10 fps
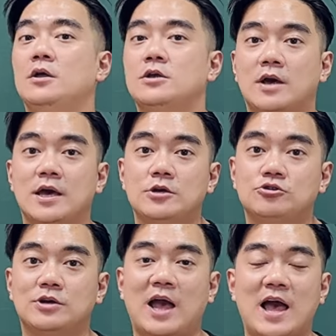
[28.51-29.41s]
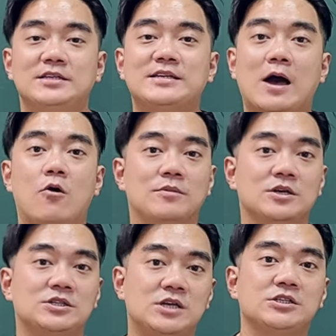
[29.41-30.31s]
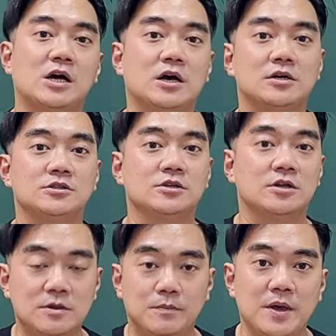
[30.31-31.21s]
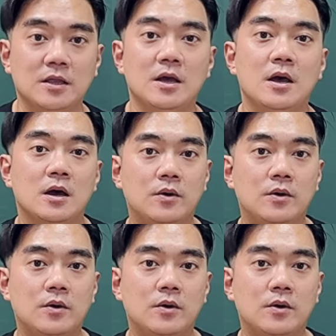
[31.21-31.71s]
你都可以去看一下我们的线上课程的影片。